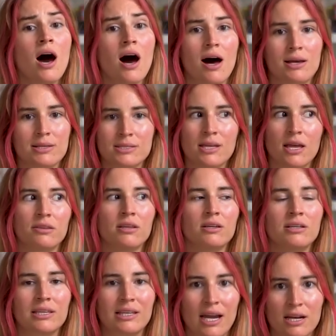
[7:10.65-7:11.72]

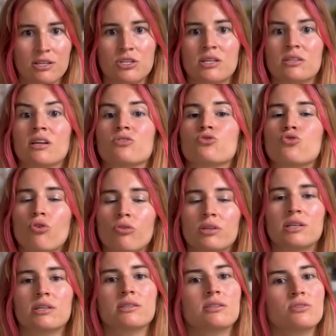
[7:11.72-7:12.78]
Aslanların gerçekten çok
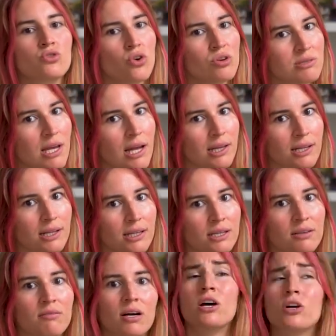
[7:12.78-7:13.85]
yaratıcı
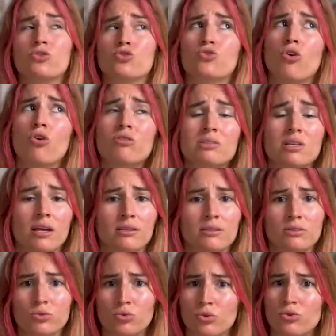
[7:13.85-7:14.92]
özellikleri var. Çok
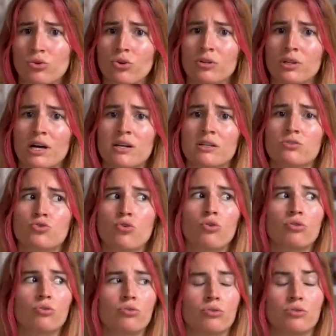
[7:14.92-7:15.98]
tatlı gülüyorlar,
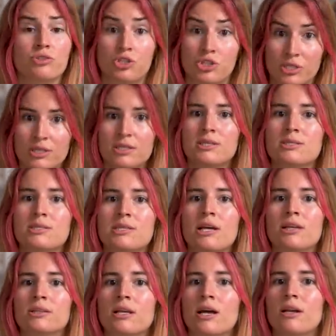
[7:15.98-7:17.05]
çok şirin
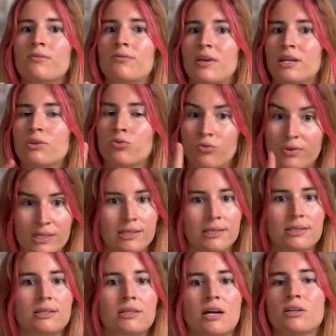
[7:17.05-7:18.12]
insanlar ve
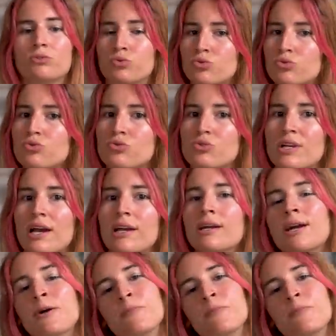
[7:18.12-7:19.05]
güvenilirler, dürüstler.